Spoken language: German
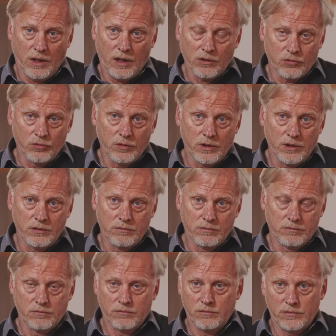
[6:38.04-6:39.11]
aktuell
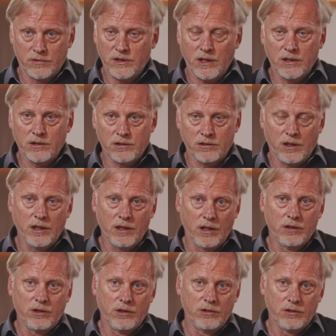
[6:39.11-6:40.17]
sechs
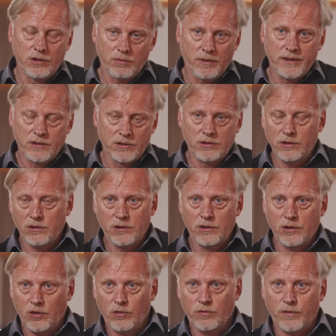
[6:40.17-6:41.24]
Enkelkinder, ich weiß es nicht
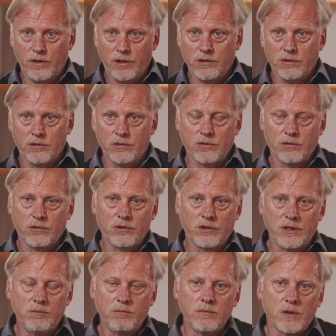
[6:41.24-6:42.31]
genau, vielleicht sind es auch
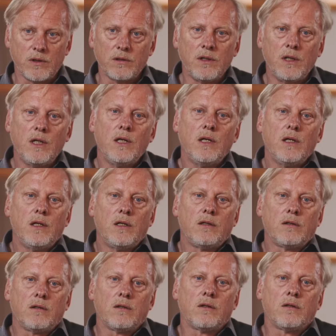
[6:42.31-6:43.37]
sieben, ja.
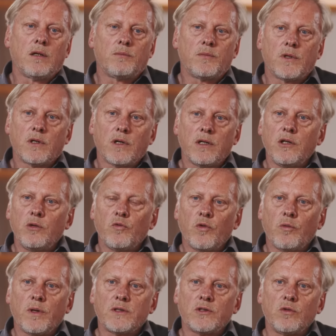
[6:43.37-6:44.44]
Äh, habe da keine
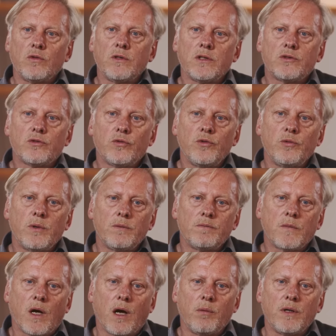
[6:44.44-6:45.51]
Information jetzt drüber.
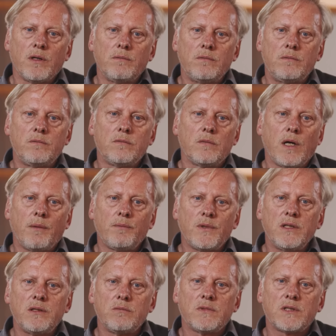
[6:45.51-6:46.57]
Aber äh, ab
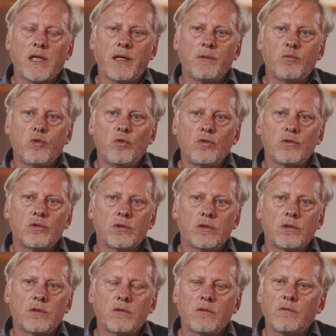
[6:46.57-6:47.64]
diesem Zeitpunkt äh,
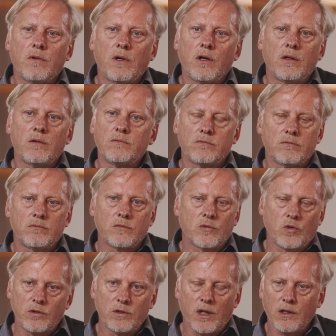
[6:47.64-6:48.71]
war
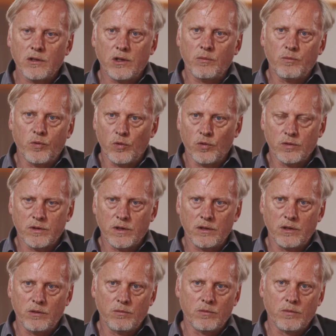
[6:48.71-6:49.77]
Kontaktabbruch.
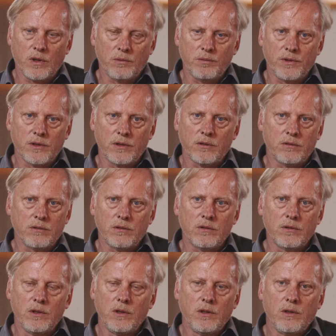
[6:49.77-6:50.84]
Seitdem habe ich
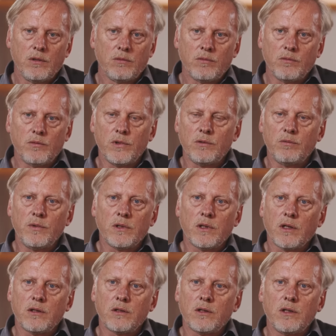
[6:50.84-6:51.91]
äh, mit, mit
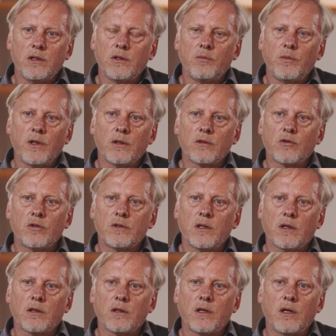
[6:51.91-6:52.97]
keine Kinder mehr
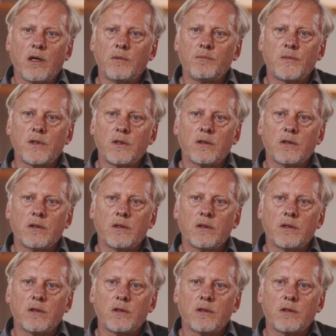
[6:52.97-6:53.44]
Kontakt gehabt.